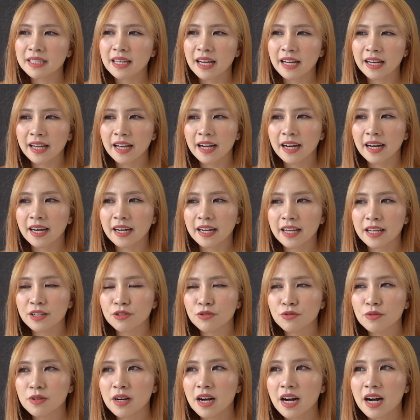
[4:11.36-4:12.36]
karya-karya
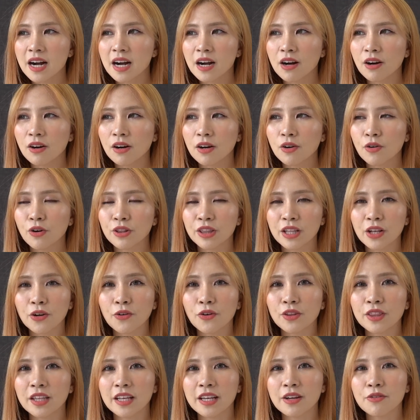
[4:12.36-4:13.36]
juga eh,
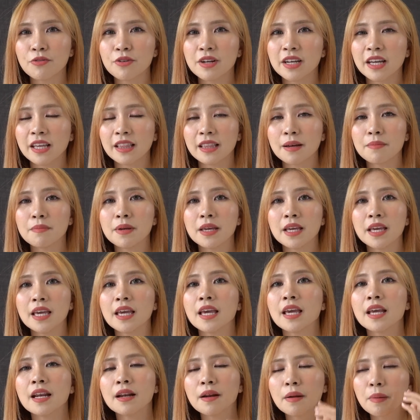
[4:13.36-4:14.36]
konten-konten yang udah kita
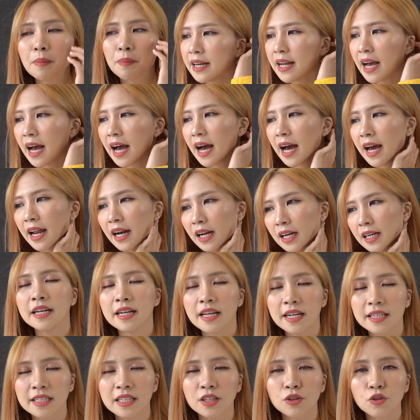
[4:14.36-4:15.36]
bikin
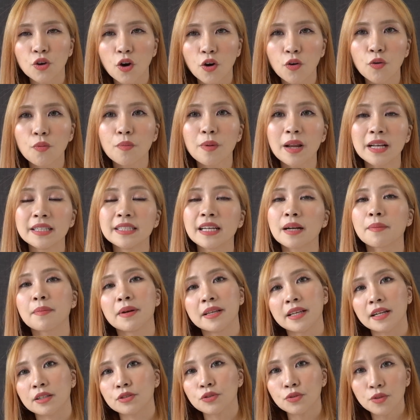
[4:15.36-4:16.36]
dan dari situ aku belajar
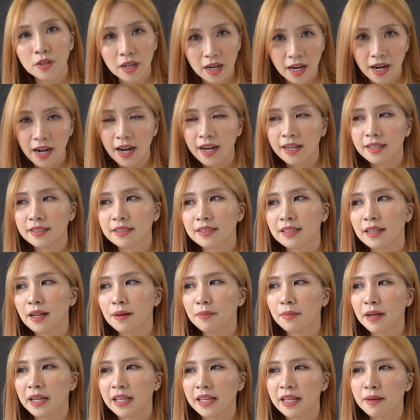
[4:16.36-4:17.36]
banyak juga
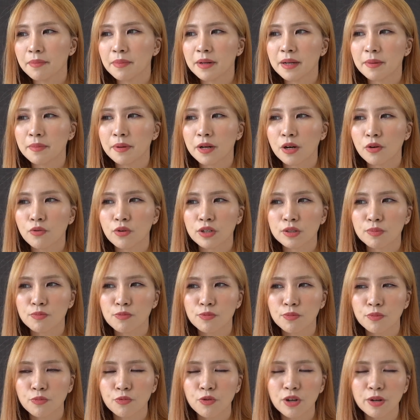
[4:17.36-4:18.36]
selama ini bener-bener
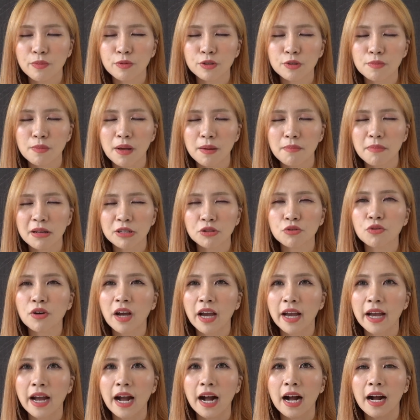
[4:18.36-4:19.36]
2019 tuh
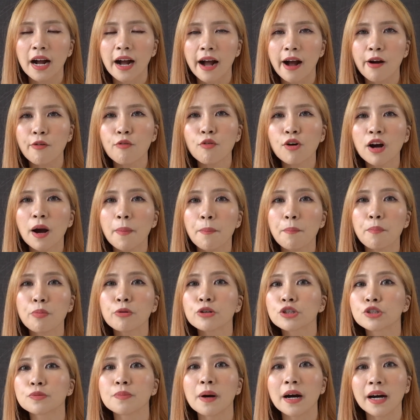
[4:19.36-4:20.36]
kayak aku
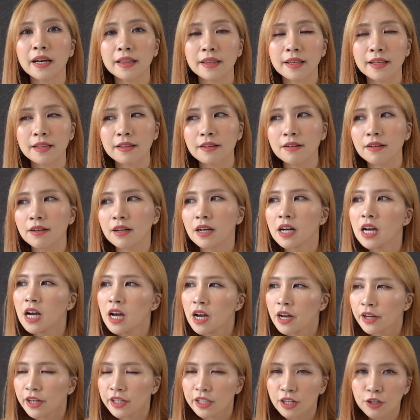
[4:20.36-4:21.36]
ngepush banget gitu loh
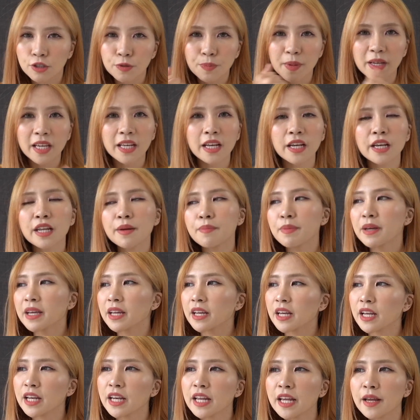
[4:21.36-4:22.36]
kita harus bikin ini
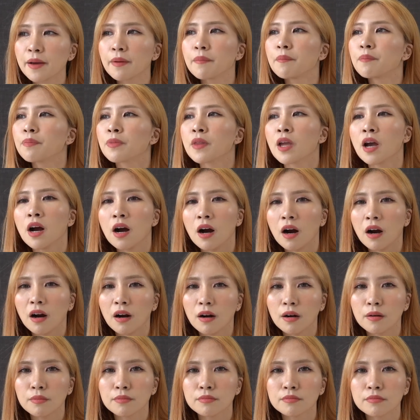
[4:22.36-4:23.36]
bikin ini
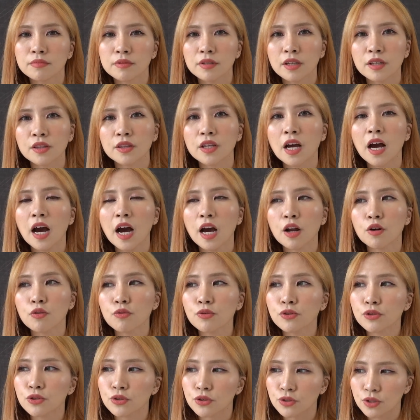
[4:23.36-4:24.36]
um, kita
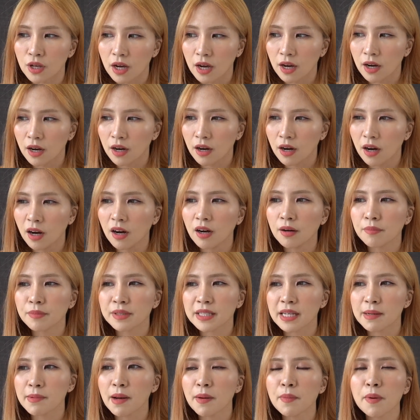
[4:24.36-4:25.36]
harus um,
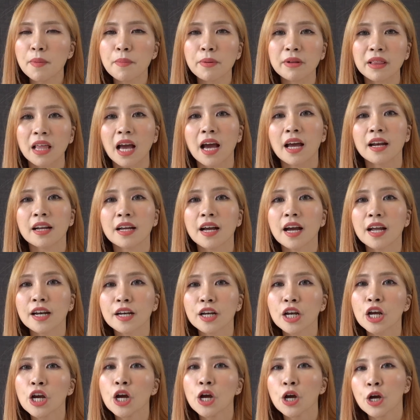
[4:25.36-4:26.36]
bisa dibilang
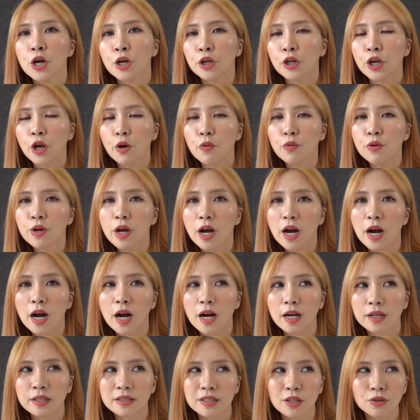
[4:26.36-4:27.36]
mempertahankan kayak
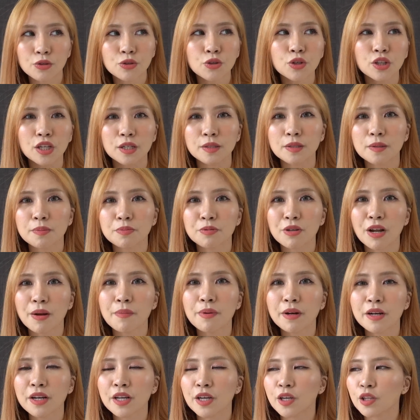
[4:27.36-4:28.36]
udah satu juta
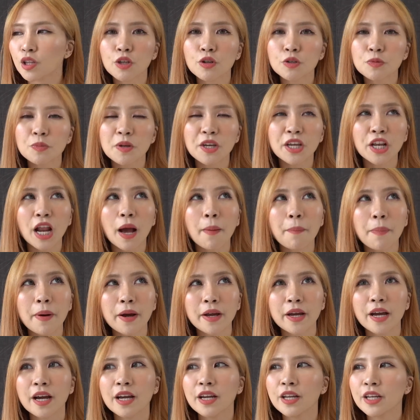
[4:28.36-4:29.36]
subscriber nih kita harus bikin apa
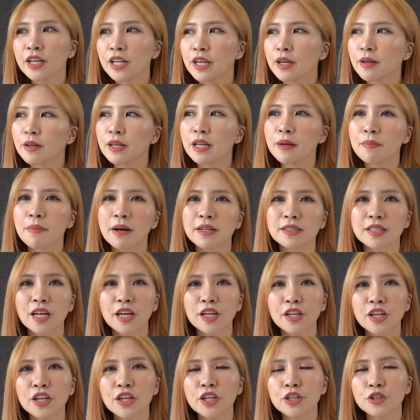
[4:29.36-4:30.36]
ya ini ini
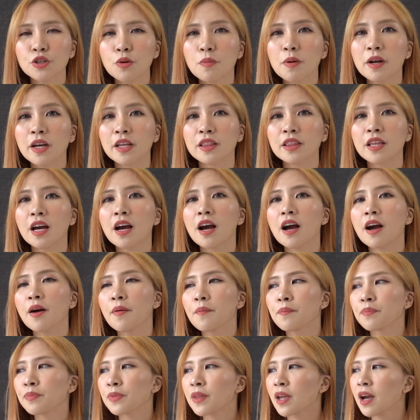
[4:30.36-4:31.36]
maksain ini coba
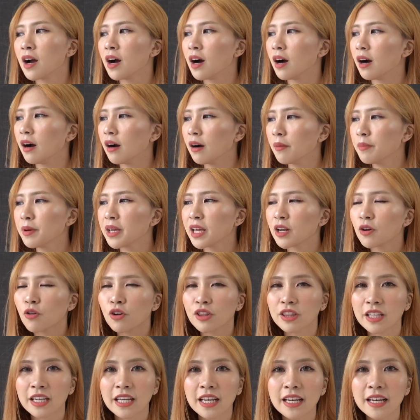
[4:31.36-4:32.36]
kita uh, bikin
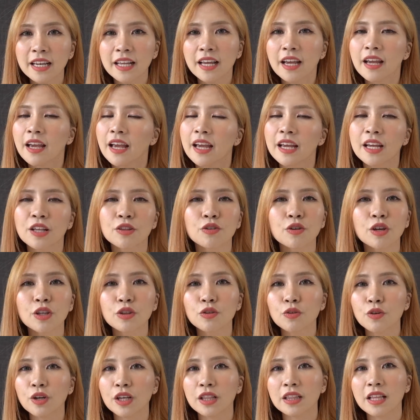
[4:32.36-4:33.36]
konten ini kayak
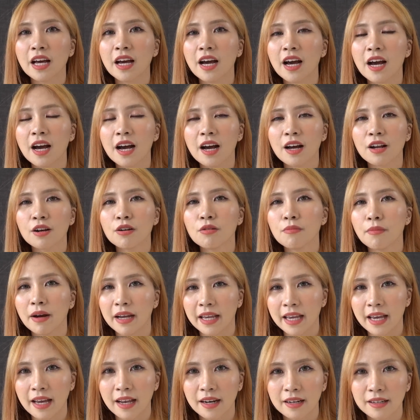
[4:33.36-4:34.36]
gitu-gitu kita
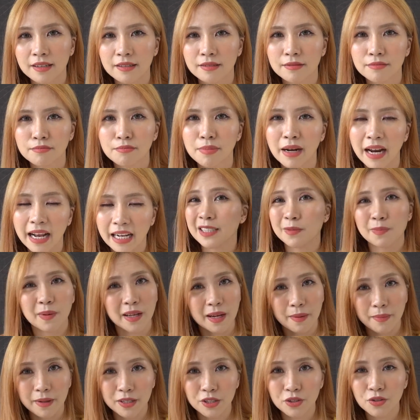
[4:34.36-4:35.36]
lumayan
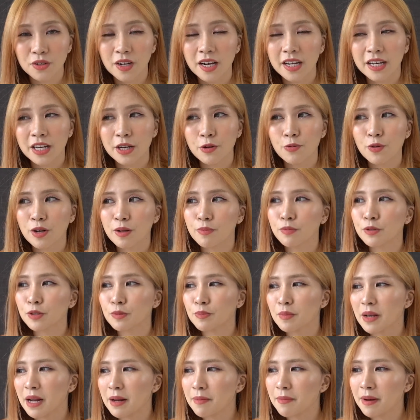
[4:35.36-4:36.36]
bereksperimen juga di
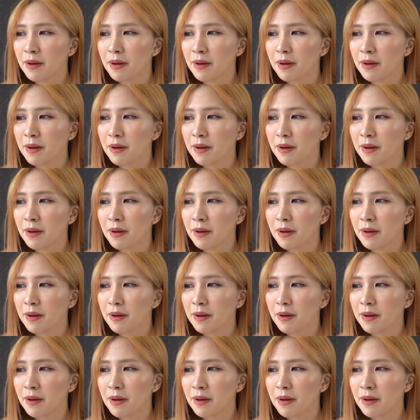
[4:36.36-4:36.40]
2019